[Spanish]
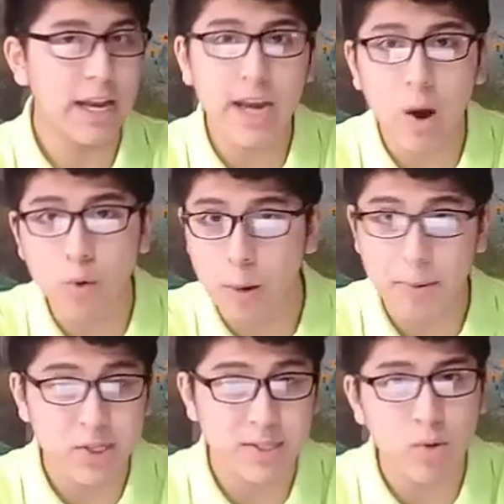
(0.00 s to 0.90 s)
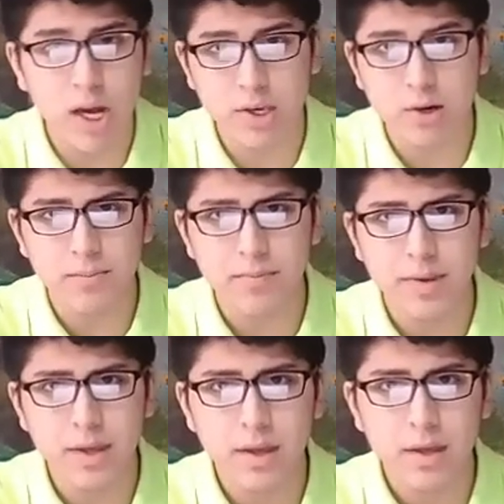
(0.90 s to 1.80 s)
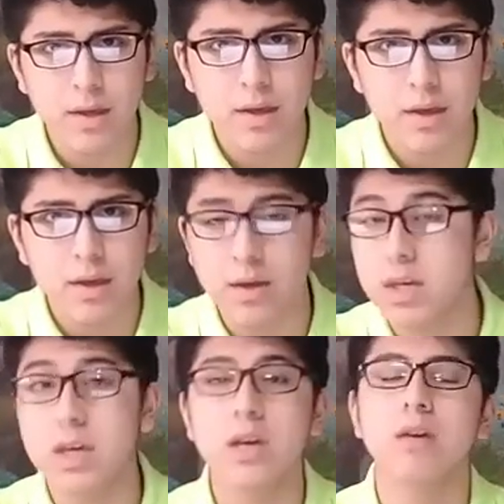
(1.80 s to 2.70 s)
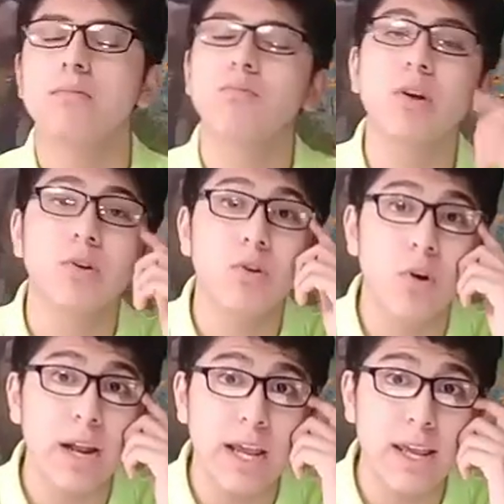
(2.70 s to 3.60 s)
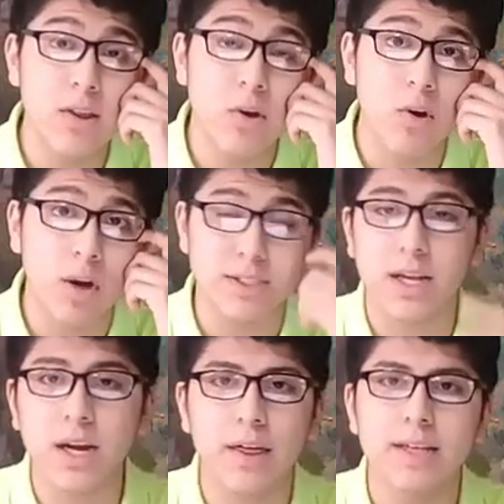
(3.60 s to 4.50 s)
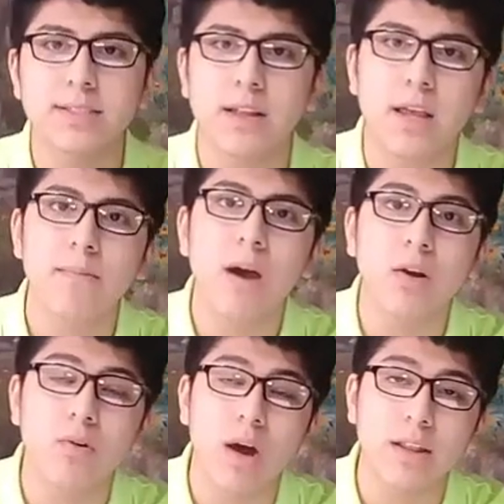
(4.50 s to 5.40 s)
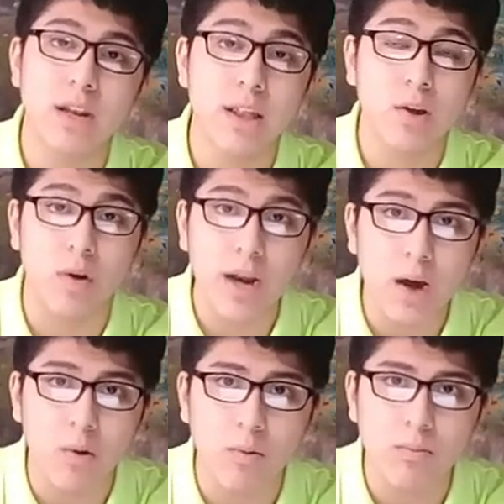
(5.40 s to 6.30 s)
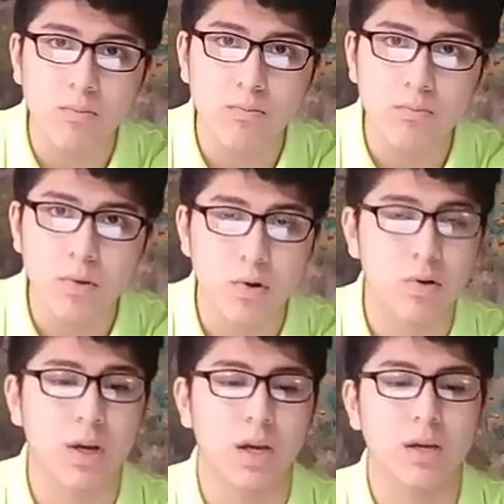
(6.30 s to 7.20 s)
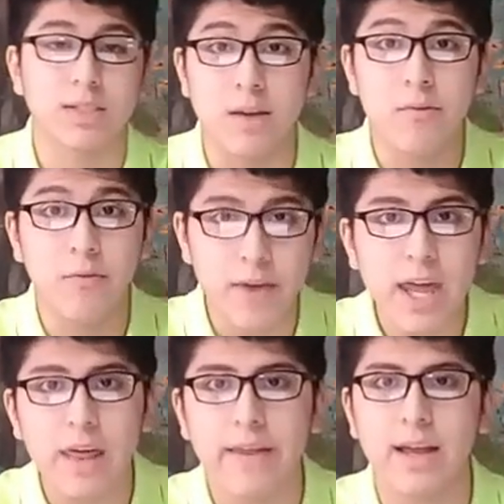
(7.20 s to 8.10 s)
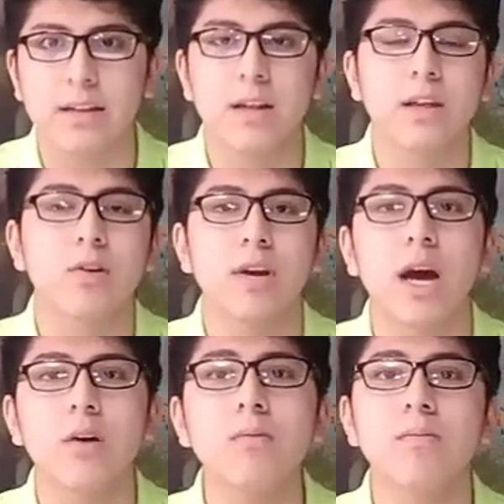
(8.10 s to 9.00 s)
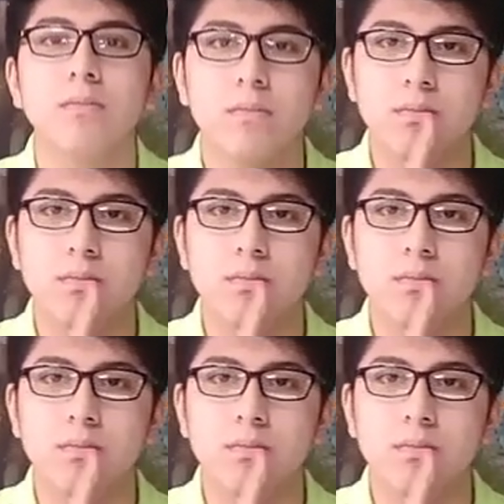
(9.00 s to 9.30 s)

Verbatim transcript: la Liga 1 el próximo año, y bueno, no he leído acerca de este tema con Atlético Grau, por lo que se infiere de que Atlético Grau